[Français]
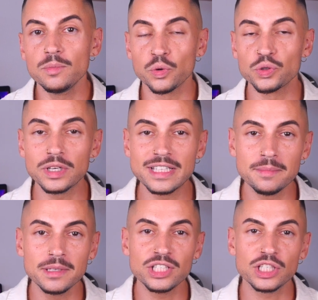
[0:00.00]
Bonjour les
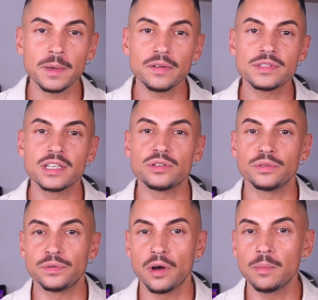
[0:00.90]
amis, j'espère que vous êtes en
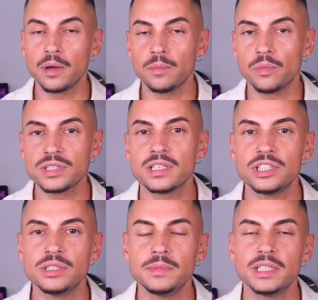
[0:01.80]
forme. Moi c'est
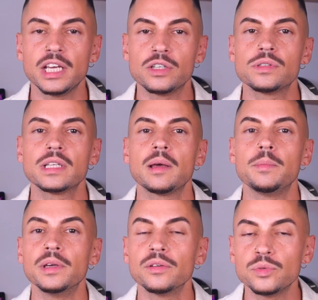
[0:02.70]
Jimmy et je vous souhaite la
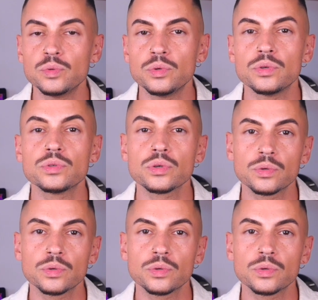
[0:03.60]
bienvenue sur ce